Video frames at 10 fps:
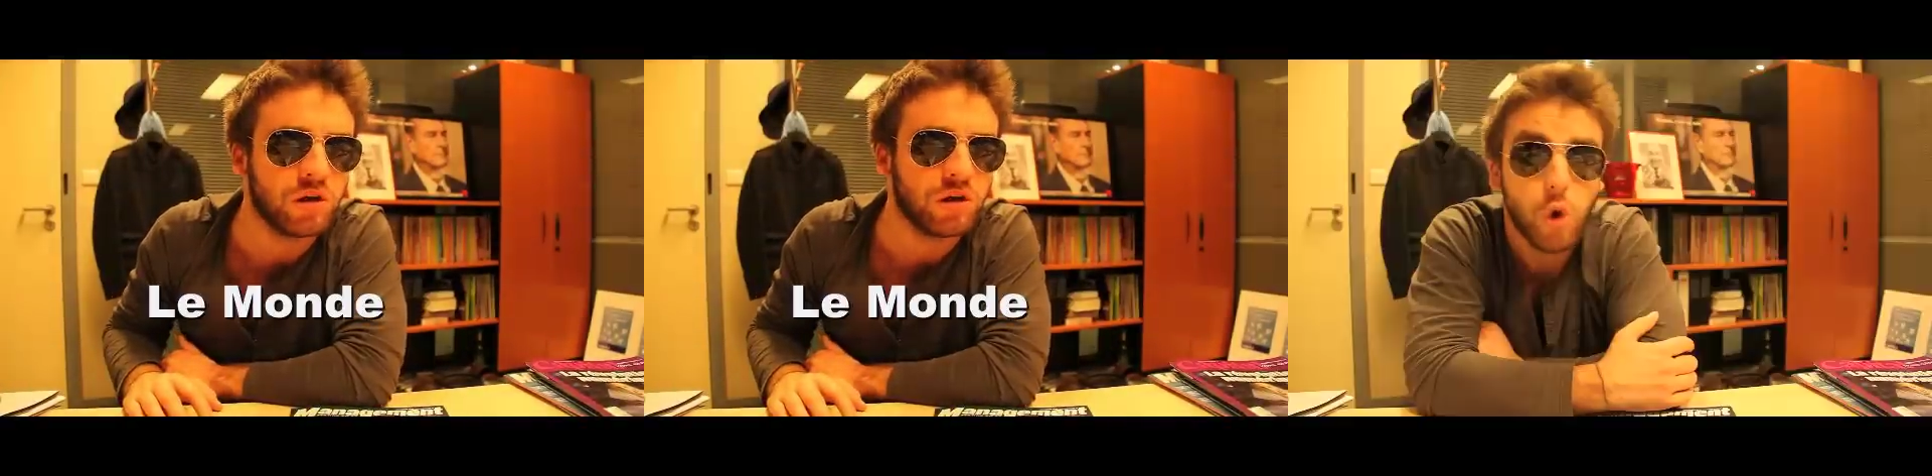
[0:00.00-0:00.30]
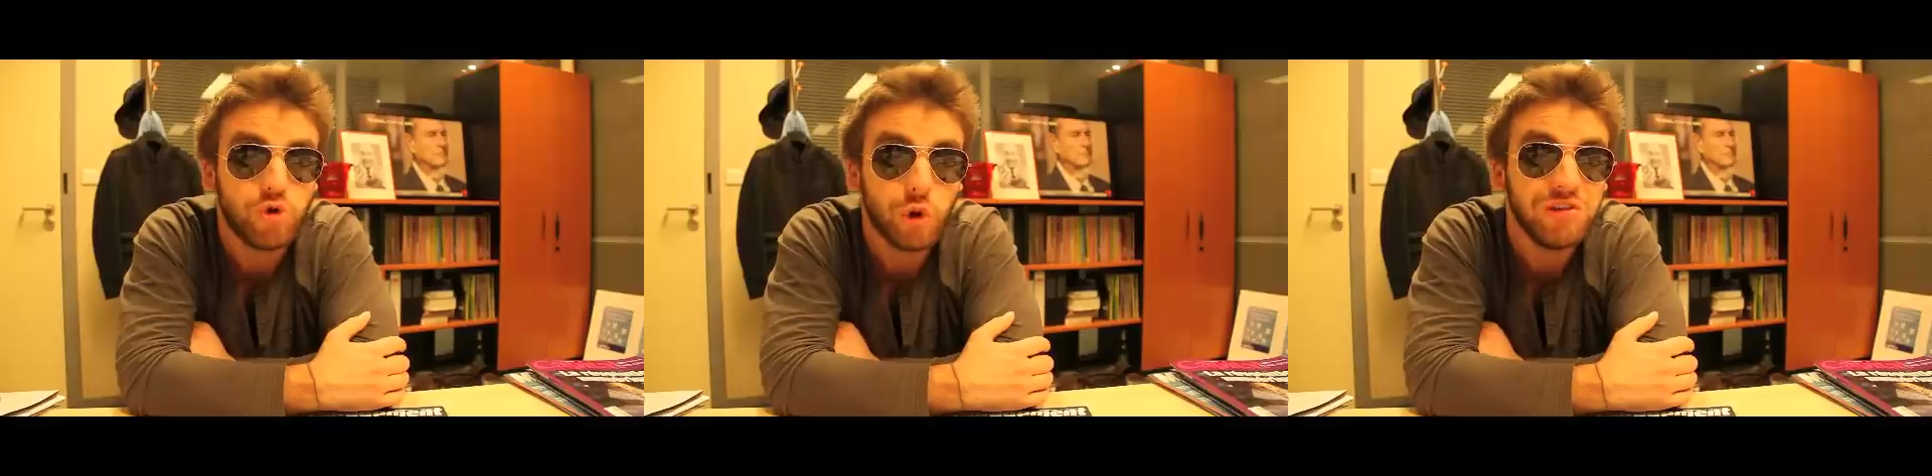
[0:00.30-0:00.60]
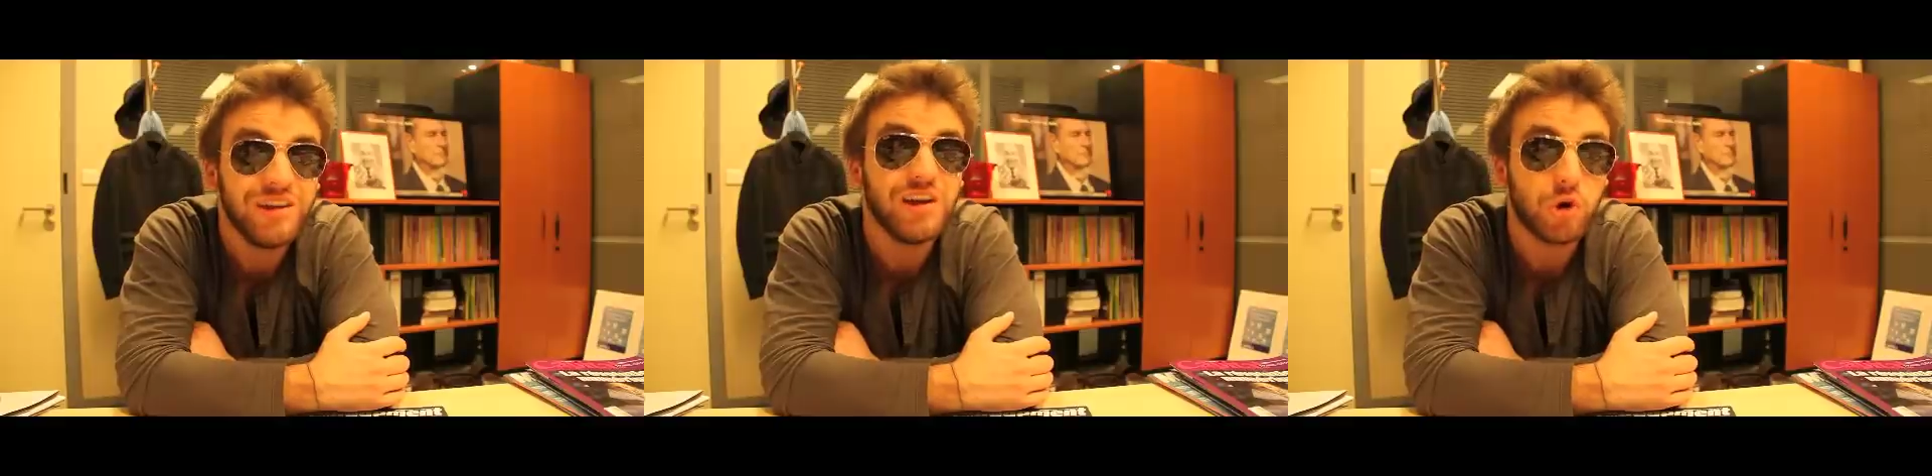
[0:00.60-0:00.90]
Autant
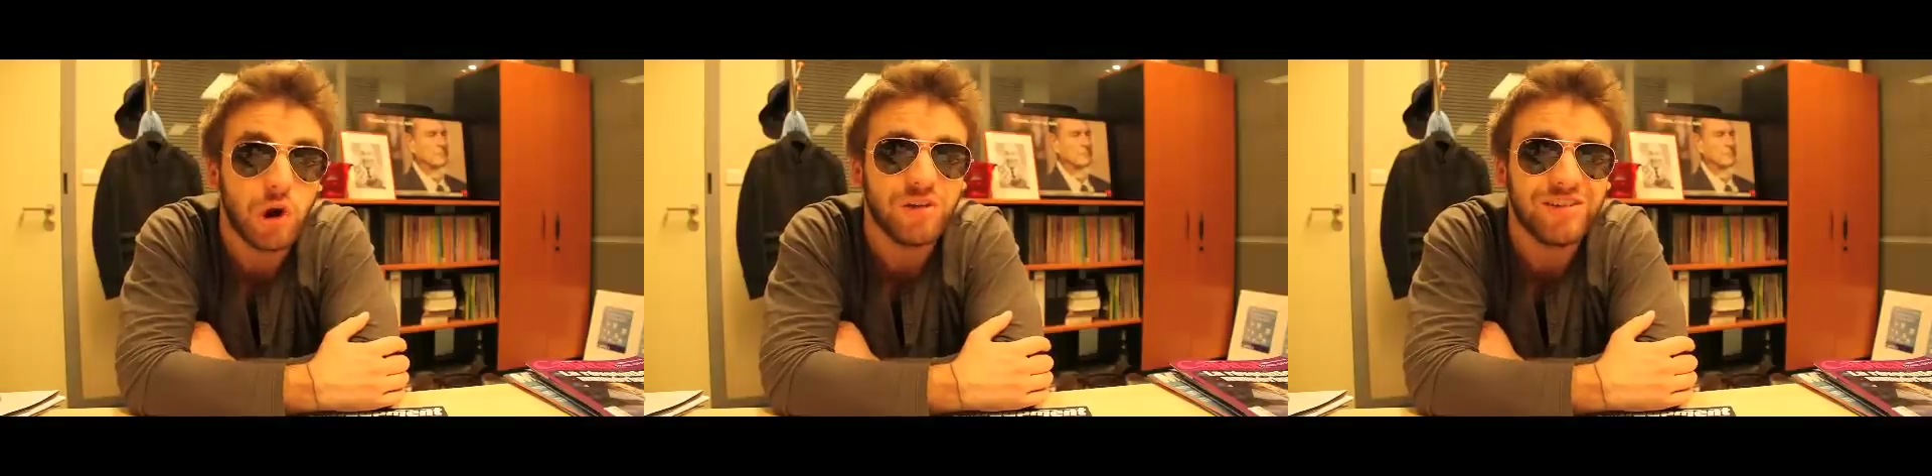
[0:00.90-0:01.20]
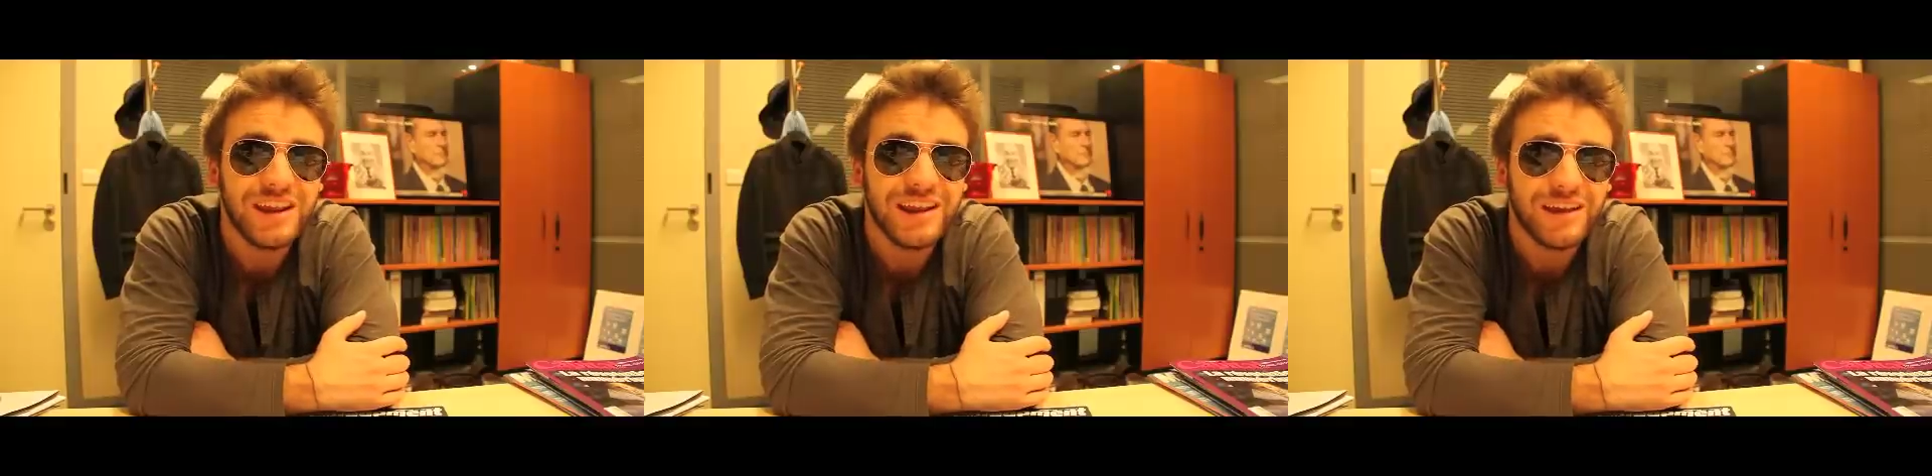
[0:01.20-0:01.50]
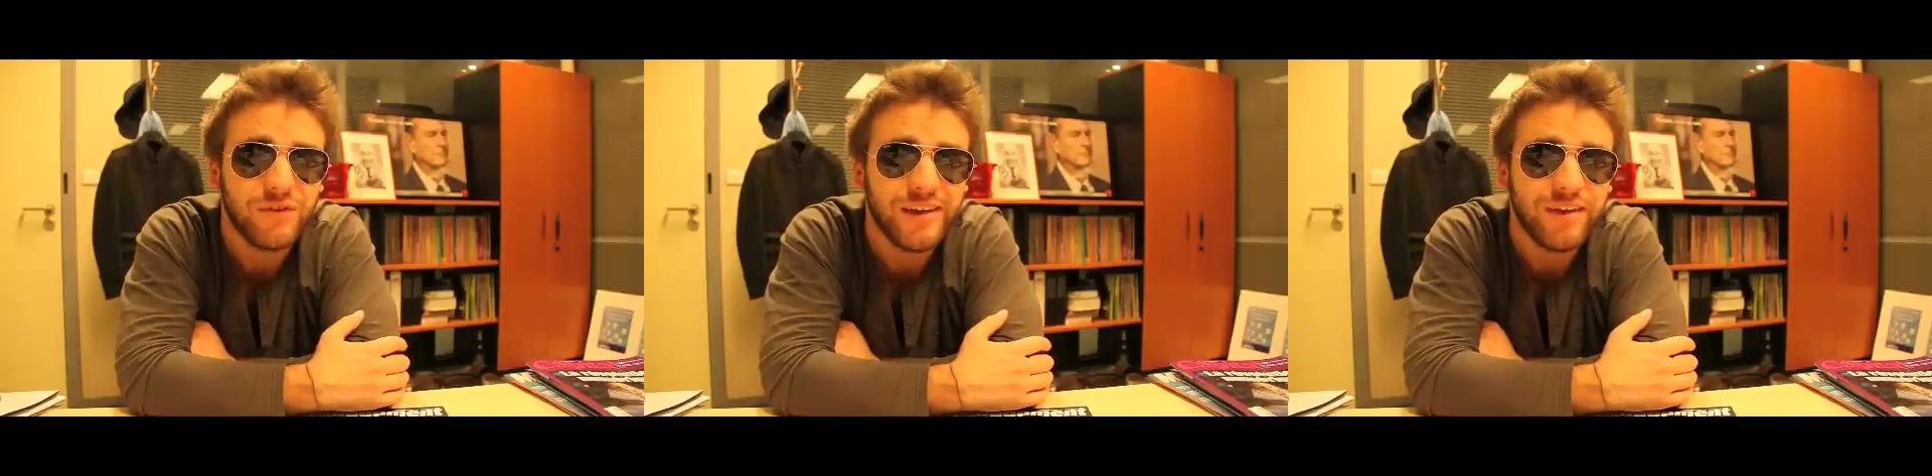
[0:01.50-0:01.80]
dire que lorsqu'il
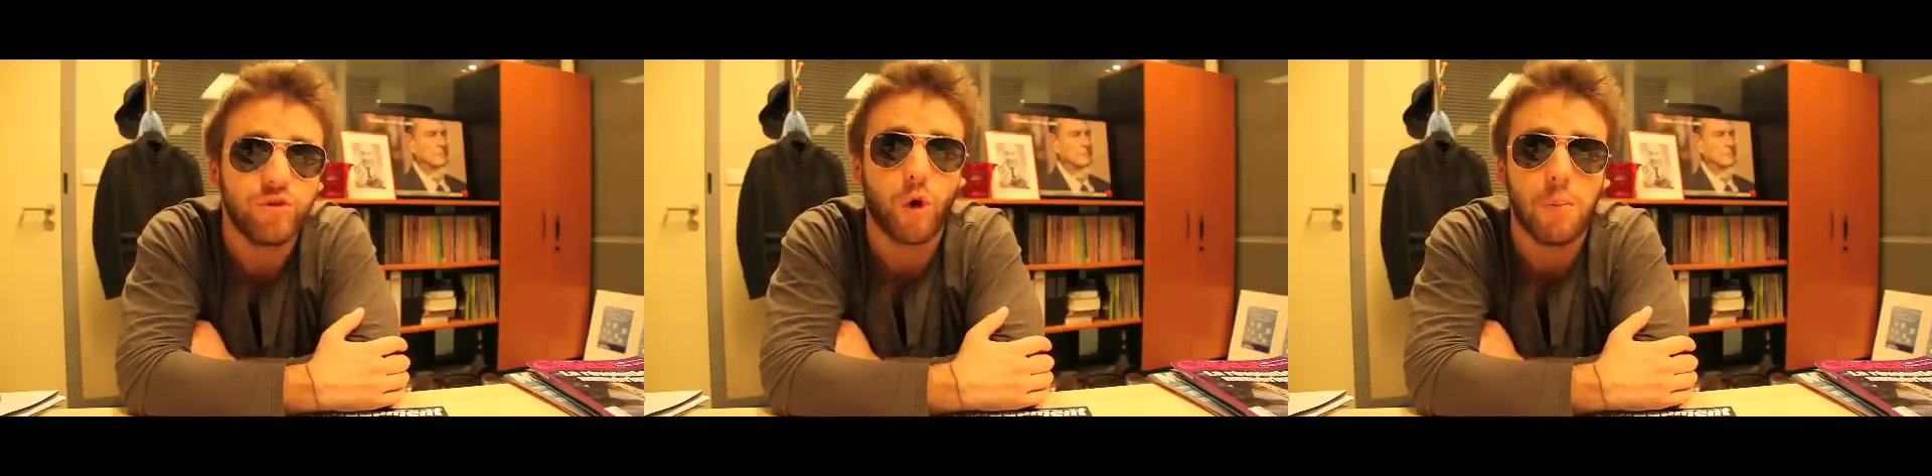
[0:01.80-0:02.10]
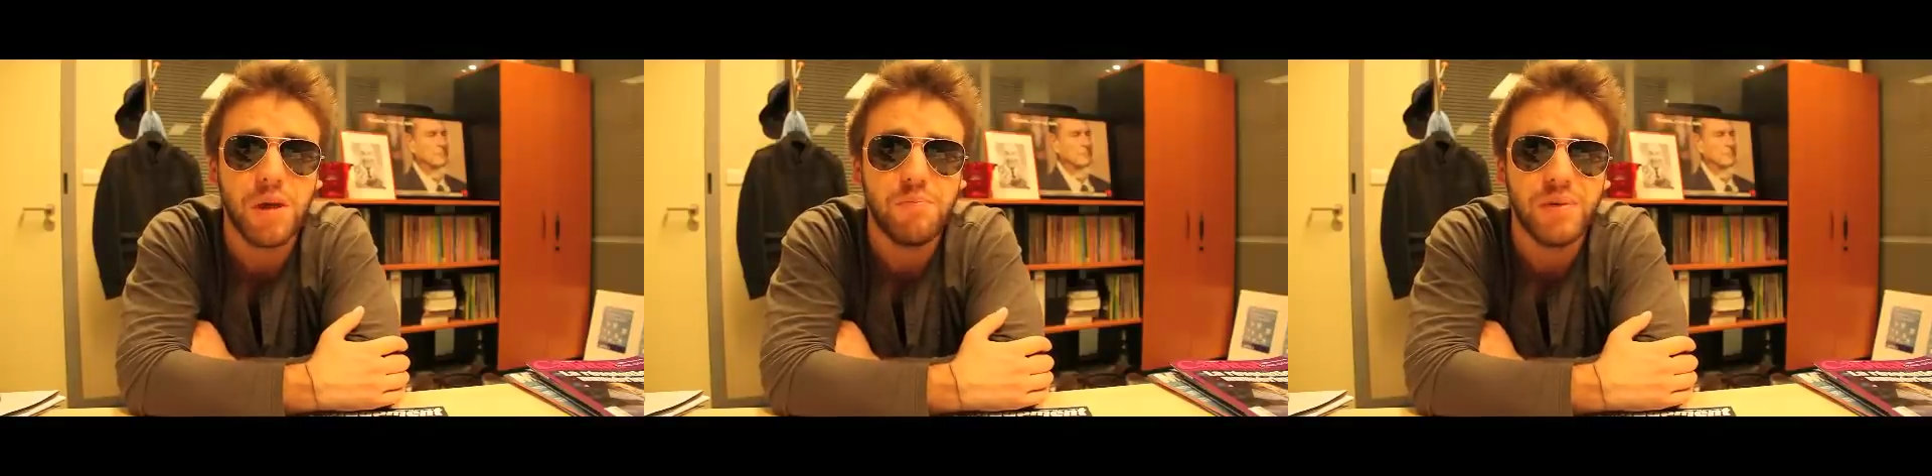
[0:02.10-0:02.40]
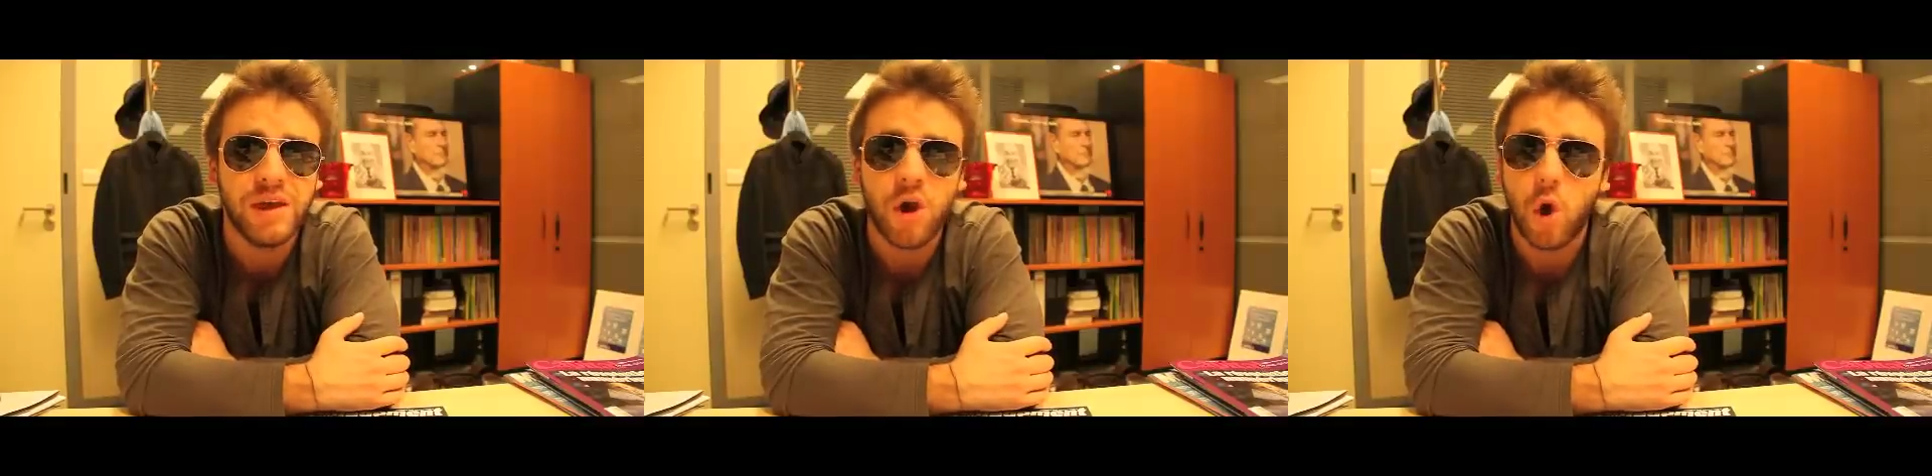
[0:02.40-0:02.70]
écrivait sur
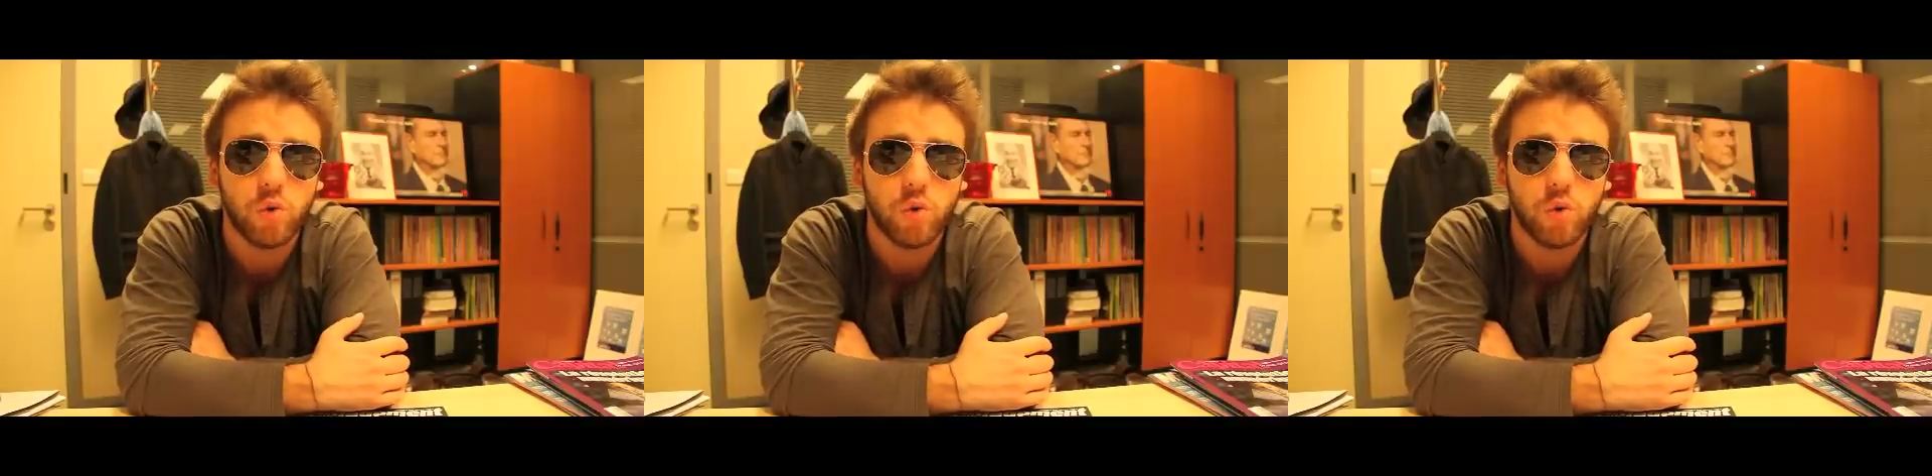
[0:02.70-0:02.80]
BP